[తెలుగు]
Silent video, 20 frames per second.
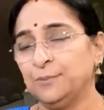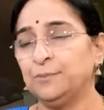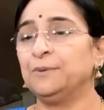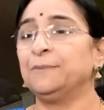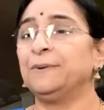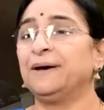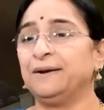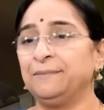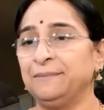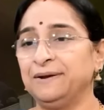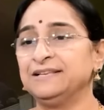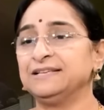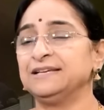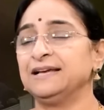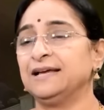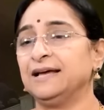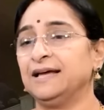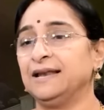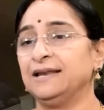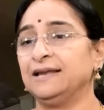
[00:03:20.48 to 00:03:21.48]
ఇప్పుడు మనం ఏం
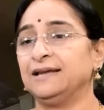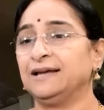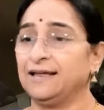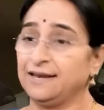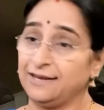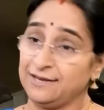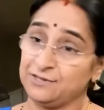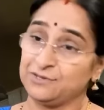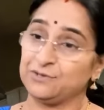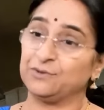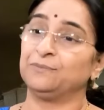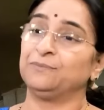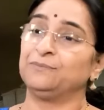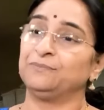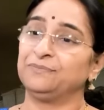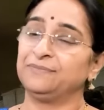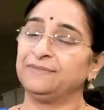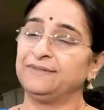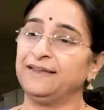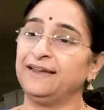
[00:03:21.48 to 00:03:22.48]
చేయాలి కనీసం
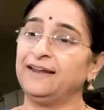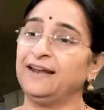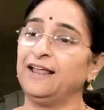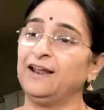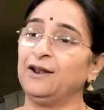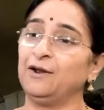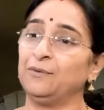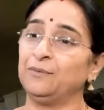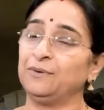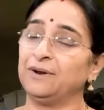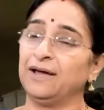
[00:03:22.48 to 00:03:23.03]
ఇళ్లలో